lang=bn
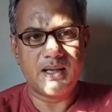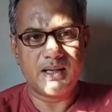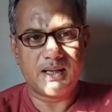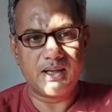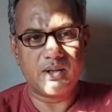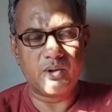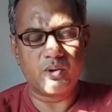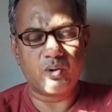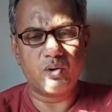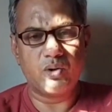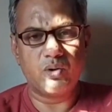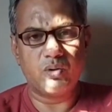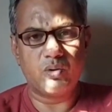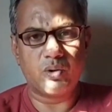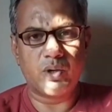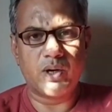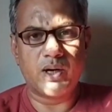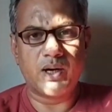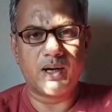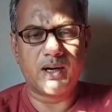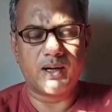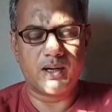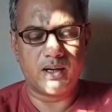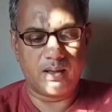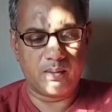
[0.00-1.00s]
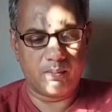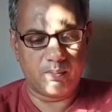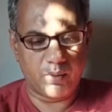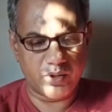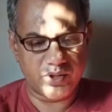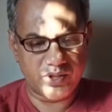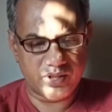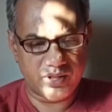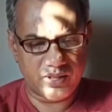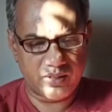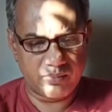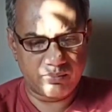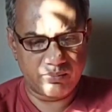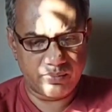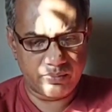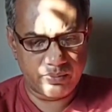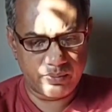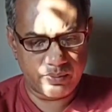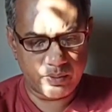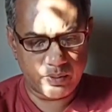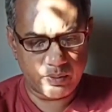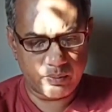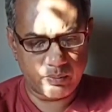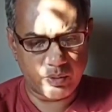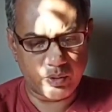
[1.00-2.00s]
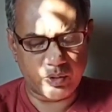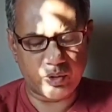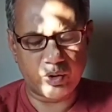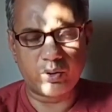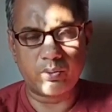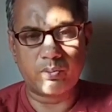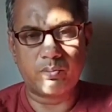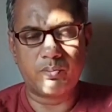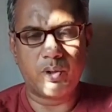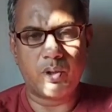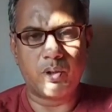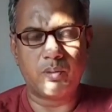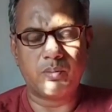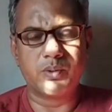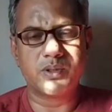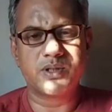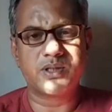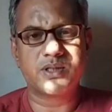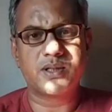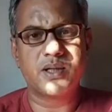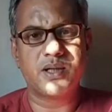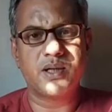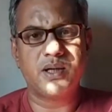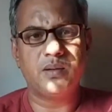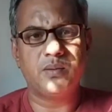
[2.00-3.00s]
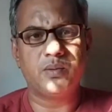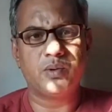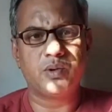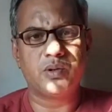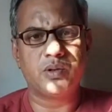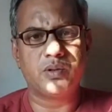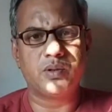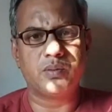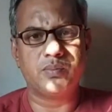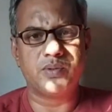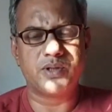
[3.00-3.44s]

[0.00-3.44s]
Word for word: কিন্তু ওনার পজিটিভ বিভিন্ন বক্তব্য অবস্থান এবং